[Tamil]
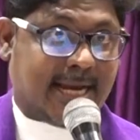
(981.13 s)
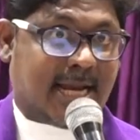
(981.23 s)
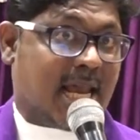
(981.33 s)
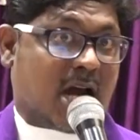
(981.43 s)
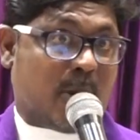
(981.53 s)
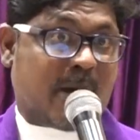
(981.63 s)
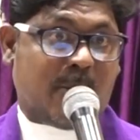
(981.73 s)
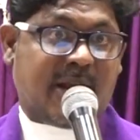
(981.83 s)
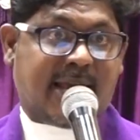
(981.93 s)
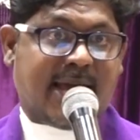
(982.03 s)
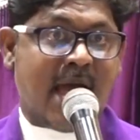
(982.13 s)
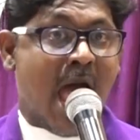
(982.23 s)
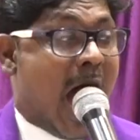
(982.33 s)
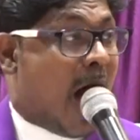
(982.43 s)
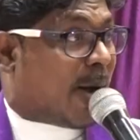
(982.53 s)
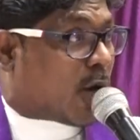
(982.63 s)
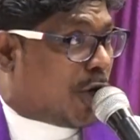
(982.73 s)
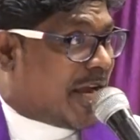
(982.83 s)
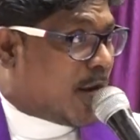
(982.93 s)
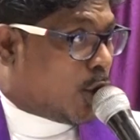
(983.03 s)
நல்ல கவனமாக கவனிங்க
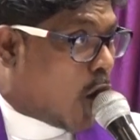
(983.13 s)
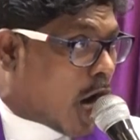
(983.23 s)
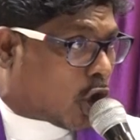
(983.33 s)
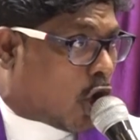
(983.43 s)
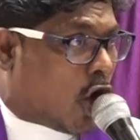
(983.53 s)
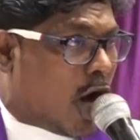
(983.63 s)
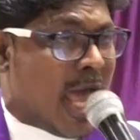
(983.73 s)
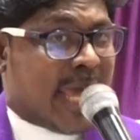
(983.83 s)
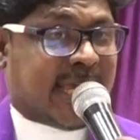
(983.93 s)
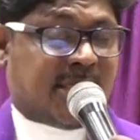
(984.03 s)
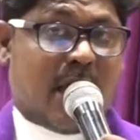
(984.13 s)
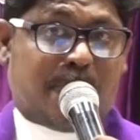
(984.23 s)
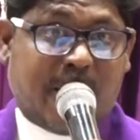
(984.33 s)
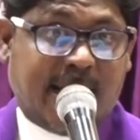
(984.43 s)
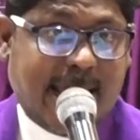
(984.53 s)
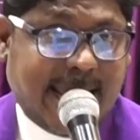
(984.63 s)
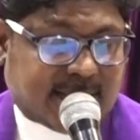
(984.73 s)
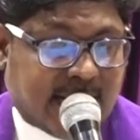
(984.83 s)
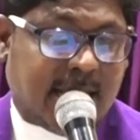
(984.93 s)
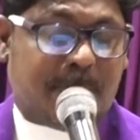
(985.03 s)
அவர்களுடைய நோக்கம் இந்த பெண்ணை
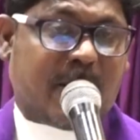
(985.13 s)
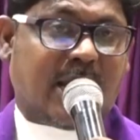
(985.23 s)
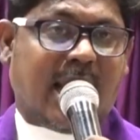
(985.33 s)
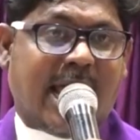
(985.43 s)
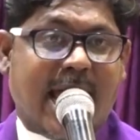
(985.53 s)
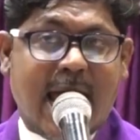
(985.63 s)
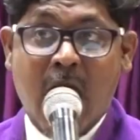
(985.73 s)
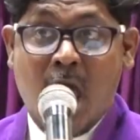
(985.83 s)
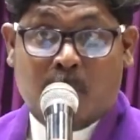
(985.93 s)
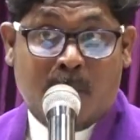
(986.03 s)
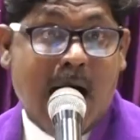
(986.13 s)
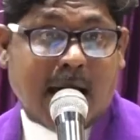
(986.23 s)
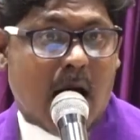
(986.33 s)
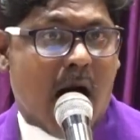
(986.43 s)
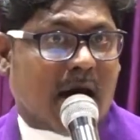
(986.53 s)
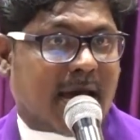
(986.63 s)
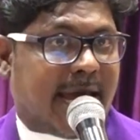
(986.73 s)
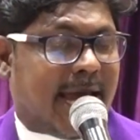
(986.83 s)
தண்டிப்பது அல்ல மாறாக